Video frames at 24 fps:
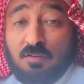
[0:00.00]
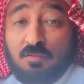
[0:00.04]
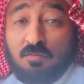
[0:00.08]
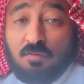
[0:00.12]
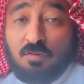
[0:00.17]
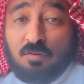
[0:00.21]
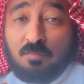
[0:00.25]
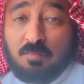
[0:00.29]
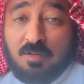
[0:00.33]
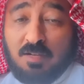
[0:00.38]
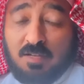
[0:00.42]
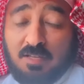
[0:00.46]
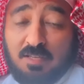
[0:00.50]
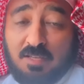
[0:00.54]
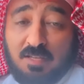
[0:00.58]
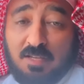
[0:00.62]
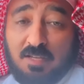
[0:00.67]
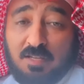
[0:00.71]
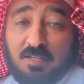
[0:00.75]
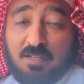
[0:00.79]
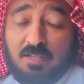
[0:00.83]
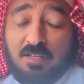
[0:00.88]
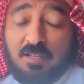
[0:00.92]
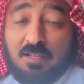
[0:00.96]
وما
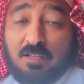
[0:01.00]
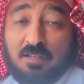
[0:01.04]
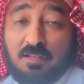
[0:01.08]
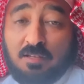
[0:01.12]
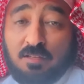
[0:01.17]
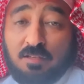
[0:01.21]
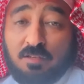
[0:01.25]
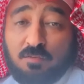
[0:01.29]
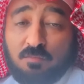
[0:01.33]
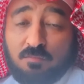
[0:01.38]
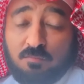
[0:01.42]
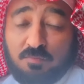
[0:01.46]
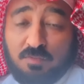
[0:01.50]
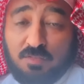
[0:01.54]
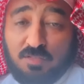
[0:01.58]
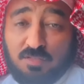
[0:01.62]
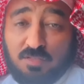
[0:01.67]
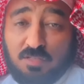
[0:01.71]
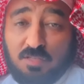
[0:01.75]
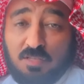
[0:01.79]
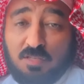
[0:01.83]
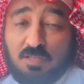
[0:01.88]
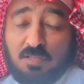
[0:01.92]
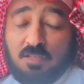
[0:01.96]
كان اللين في
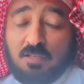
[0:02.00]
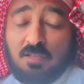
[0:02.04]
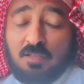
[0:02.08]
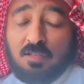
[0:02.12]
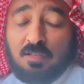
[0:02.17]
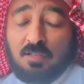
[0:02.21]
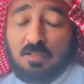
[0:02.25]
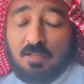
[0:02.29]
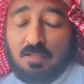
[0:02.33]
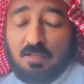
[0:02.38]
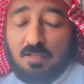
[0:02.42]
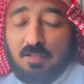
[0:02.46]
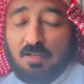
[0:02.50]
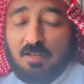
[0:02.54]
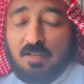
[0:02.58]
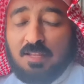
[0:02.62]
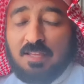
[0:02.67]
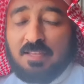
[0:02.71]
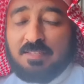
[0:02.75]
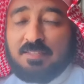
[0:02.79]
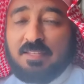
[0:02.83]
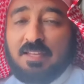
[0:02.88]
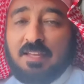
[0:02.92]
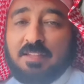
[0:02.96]
شيء
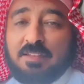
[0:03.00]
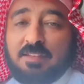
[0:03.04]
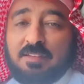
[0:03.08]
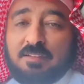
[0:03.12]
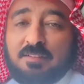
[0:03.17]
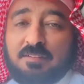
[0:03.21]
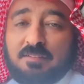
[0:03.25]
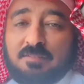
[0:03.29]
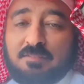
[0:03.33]
إلا زانه